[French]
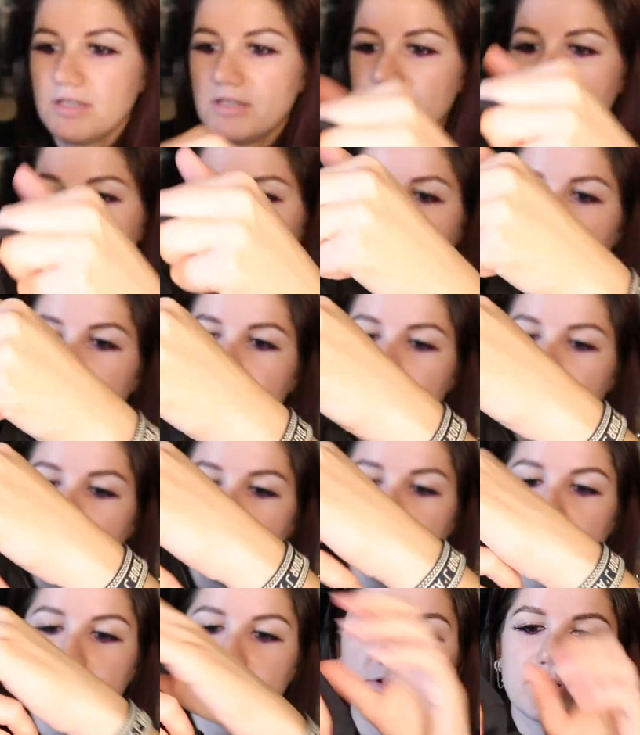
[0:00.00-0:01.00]
Et au niveau des
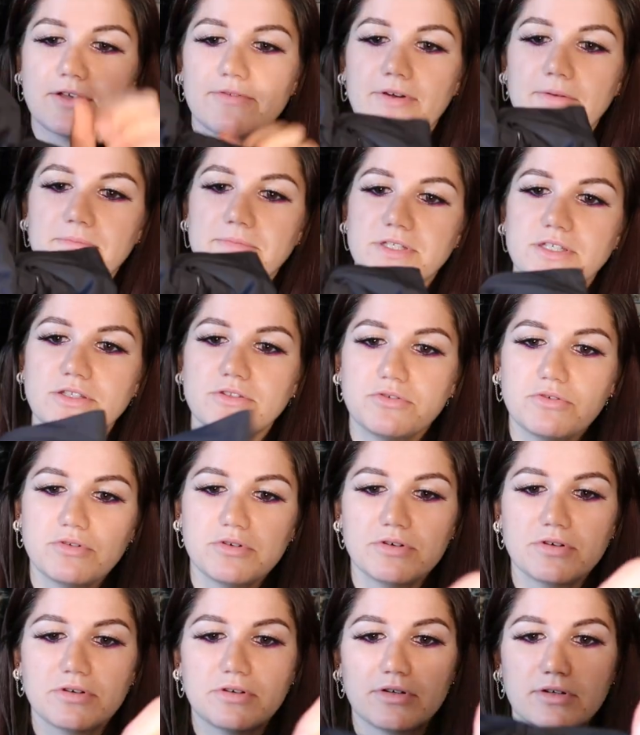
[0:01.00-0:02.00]
fesses vous avez un petit nœud.
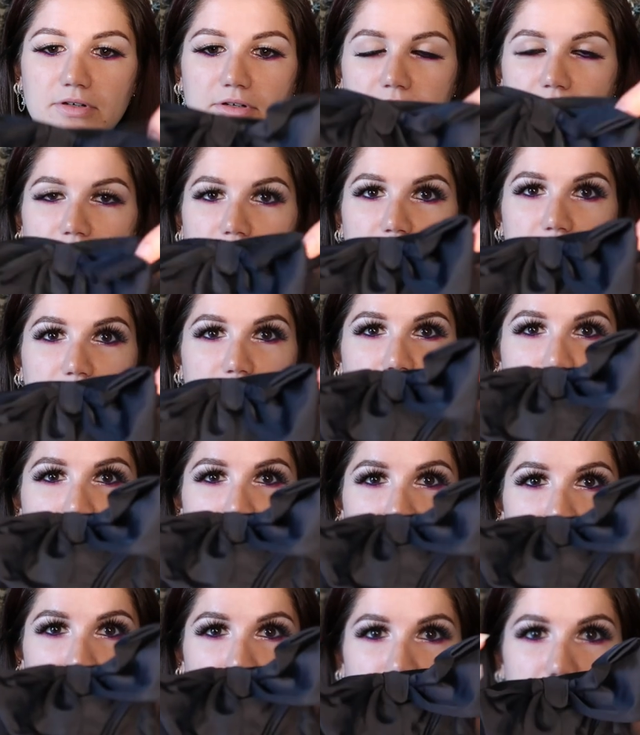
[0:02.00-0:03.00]
Comme
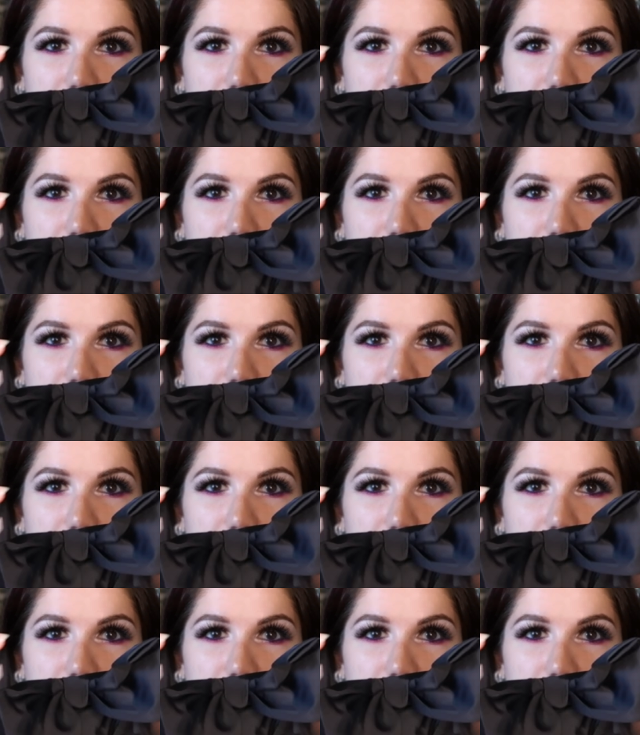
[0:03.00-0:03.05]
ça.